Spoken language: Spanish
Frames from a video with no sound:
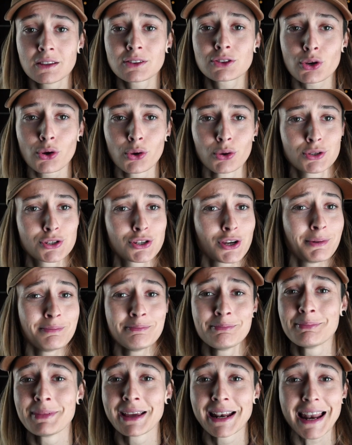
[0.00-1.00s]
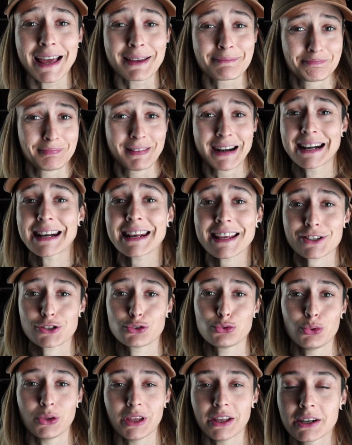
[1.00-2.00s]
introducción me la
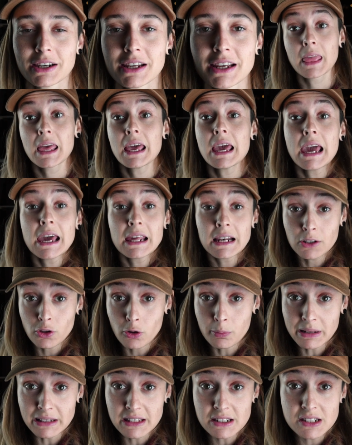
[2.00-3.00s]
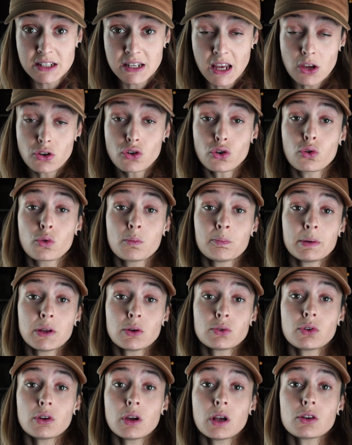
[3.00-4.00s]
resudan. En el 2016 yo cumplí
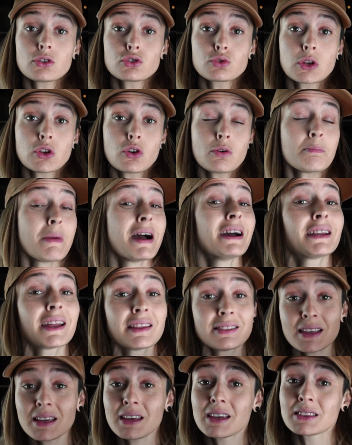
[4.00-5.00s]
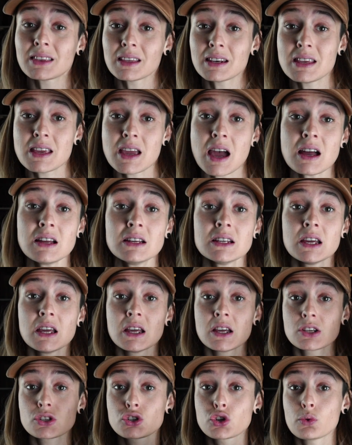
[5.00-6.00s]
uno de los sueños más grandes que tenía
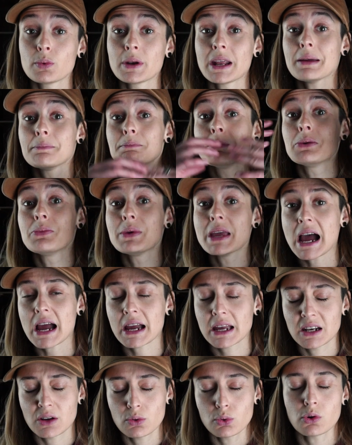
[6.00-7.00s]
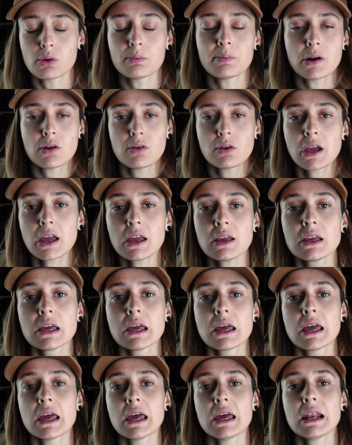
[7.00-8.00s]
sobre mi viaje en Europa, ¿ok?
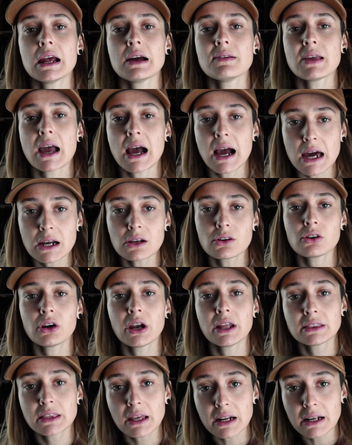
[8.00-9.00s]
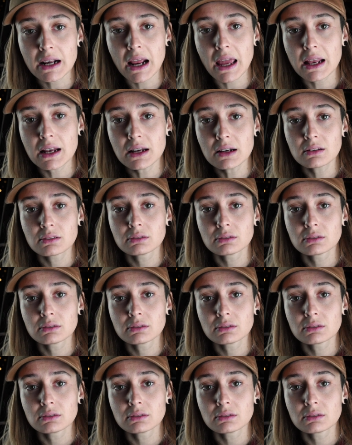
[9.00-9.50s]
Era viajar con el Interrail